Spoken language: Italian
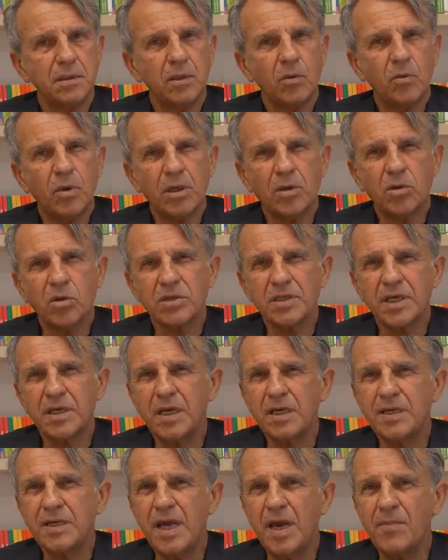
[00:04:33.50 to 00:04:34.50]
Qualcosa
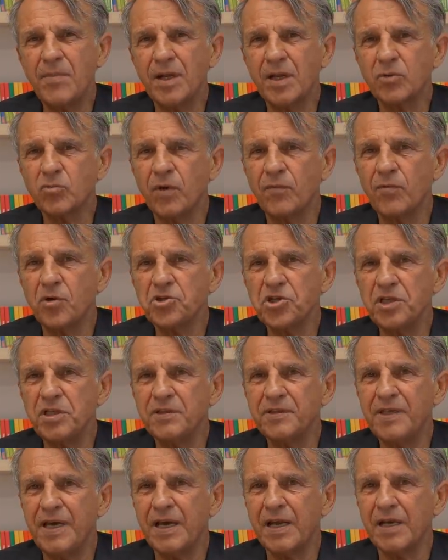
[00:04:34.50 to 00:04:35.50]
che chiama la tua voce
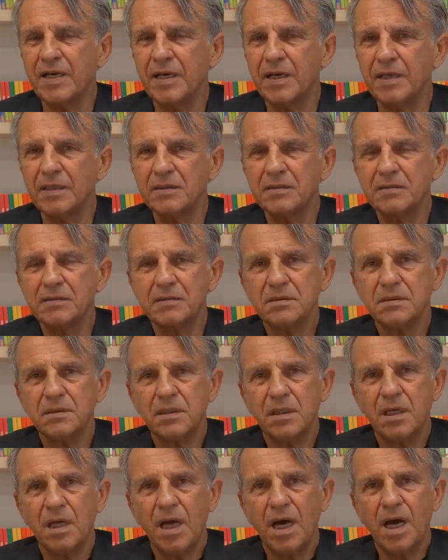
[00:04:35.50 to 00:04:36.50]
interna
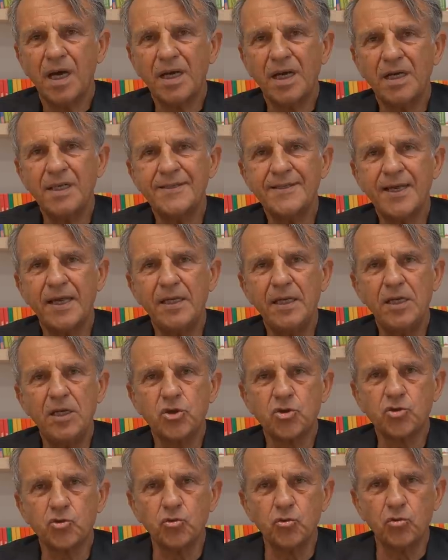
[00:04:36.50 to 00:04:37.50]
a realizzare il
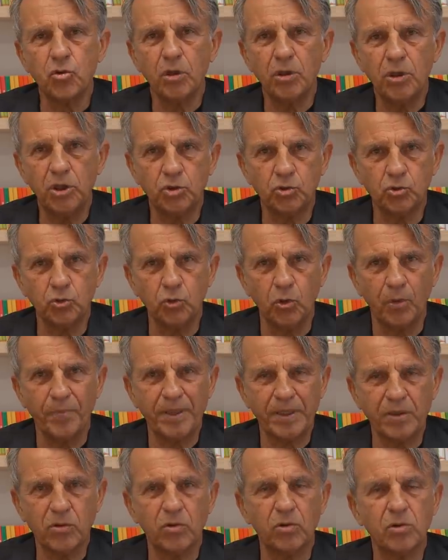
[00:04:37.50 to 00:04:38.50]
suo, il tuo
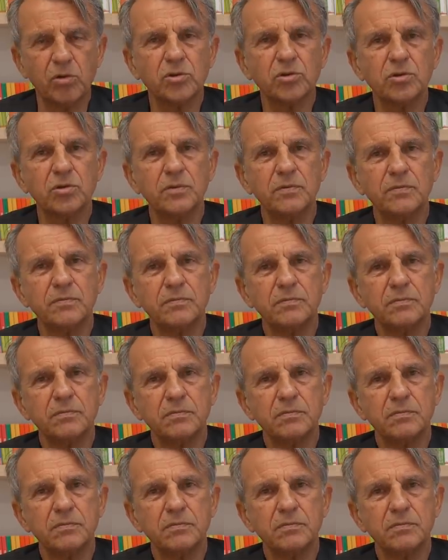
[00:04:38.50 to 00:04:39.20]
percorso.